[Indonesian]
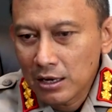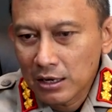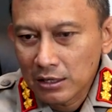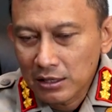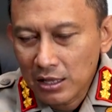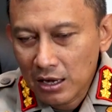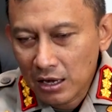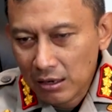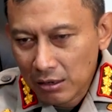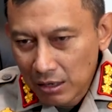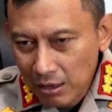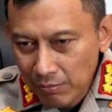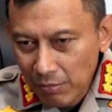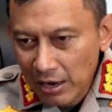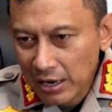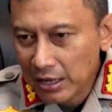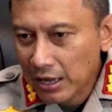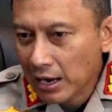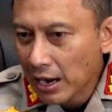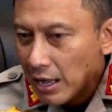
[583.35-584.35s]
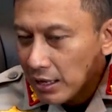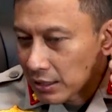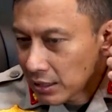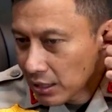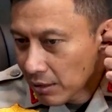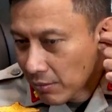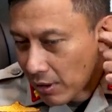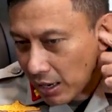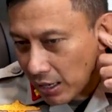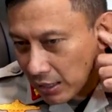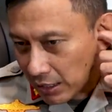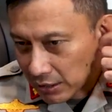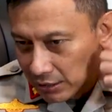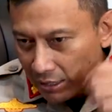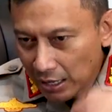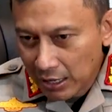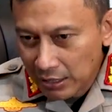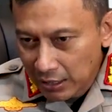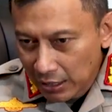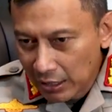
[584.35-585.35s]
ya kita kembalikan lagi kemarin
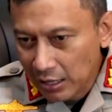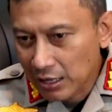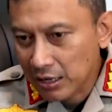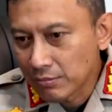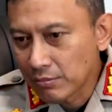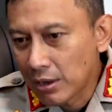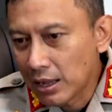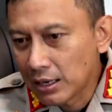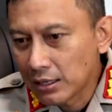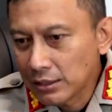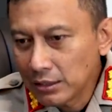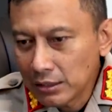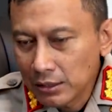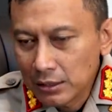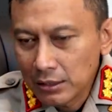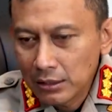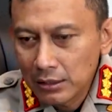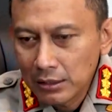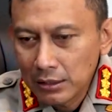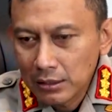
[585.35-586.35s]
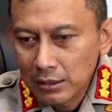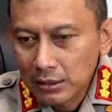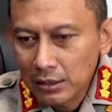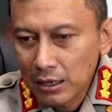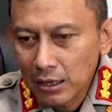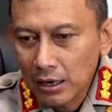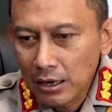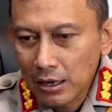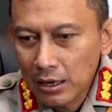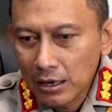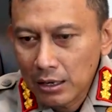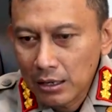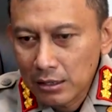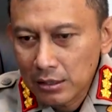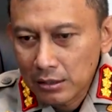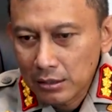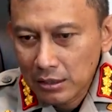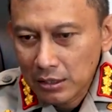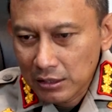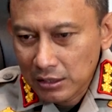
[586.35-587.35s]
kita drill kembali. Nah,
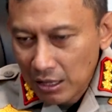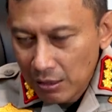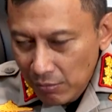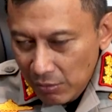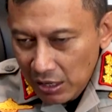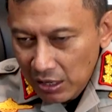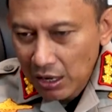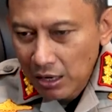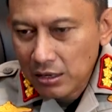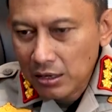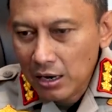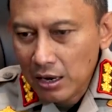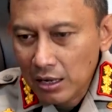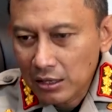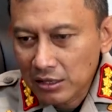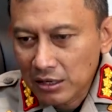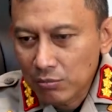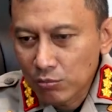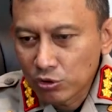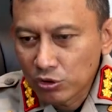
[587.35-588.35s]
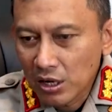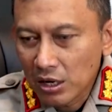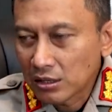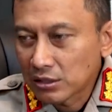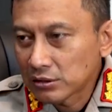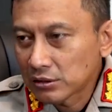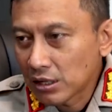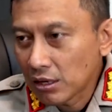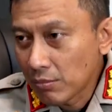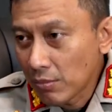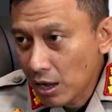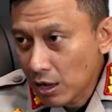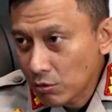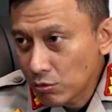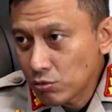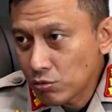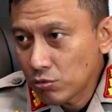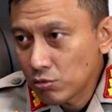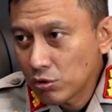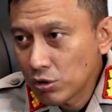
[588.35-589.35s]
kita belikan atribut yang
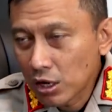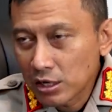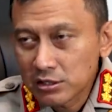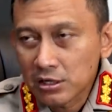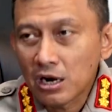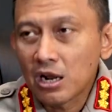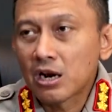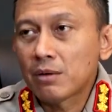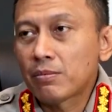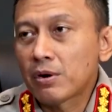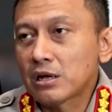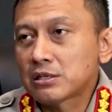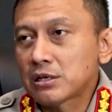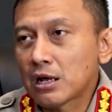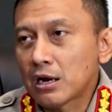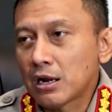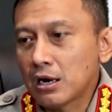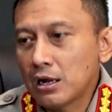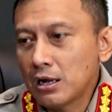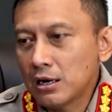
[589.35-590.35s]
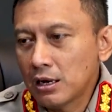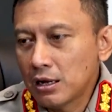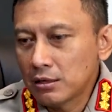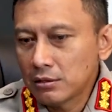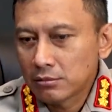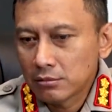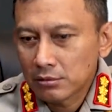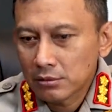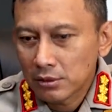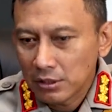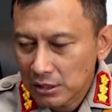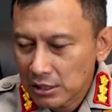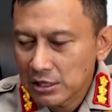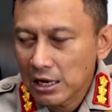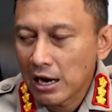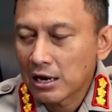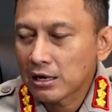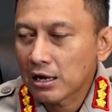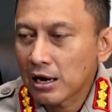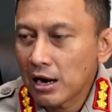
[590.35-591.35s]
terbaru dengan sarana prasarana dan kita
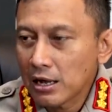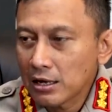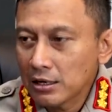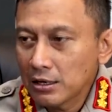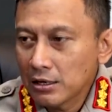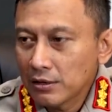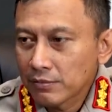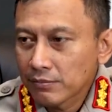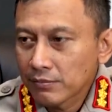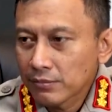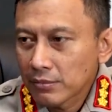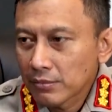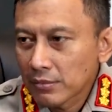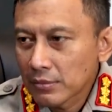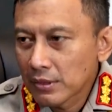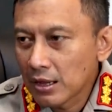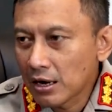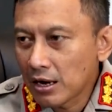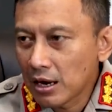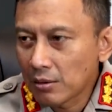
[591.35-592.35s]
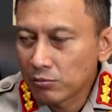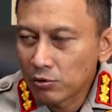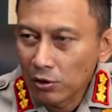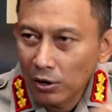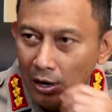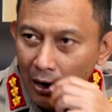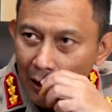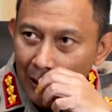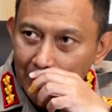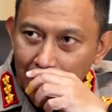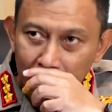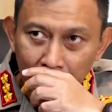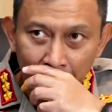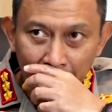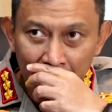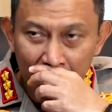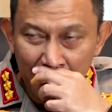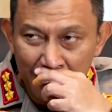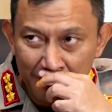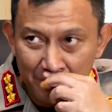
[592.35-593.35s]
jalankan lagi. Dan hmm. alhamdulillah
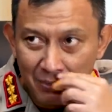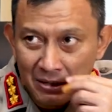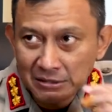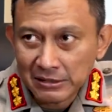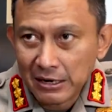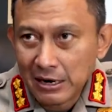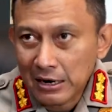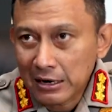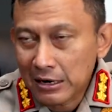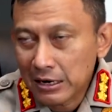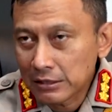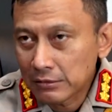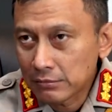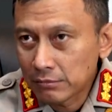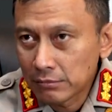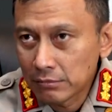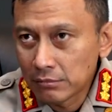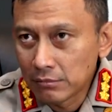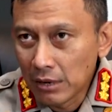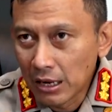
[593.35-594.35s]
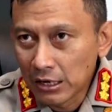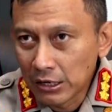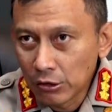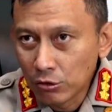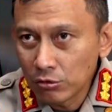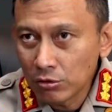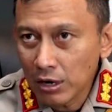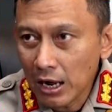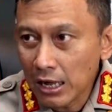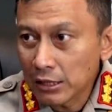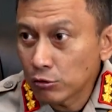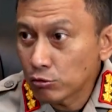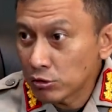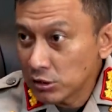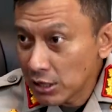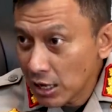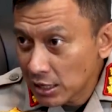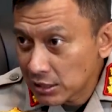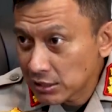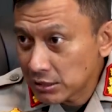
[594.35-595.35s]
masyarakat Bandung
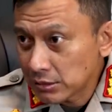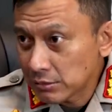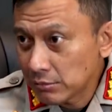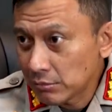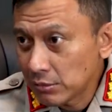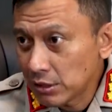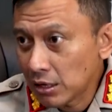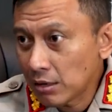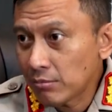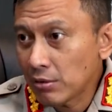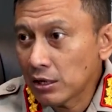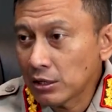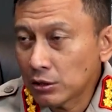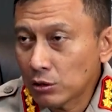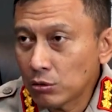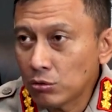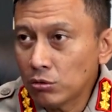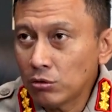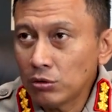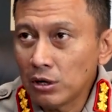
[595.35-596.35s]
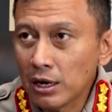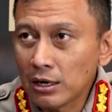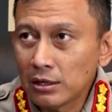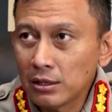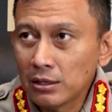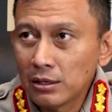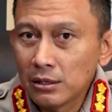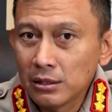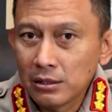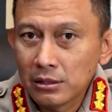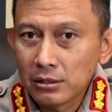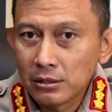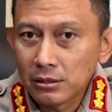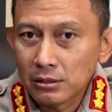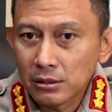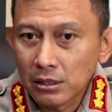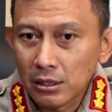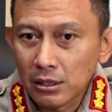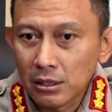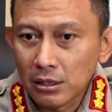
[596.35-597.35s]
antusias menerima iya. itu dan
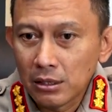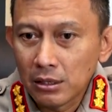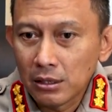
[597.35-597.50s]
e,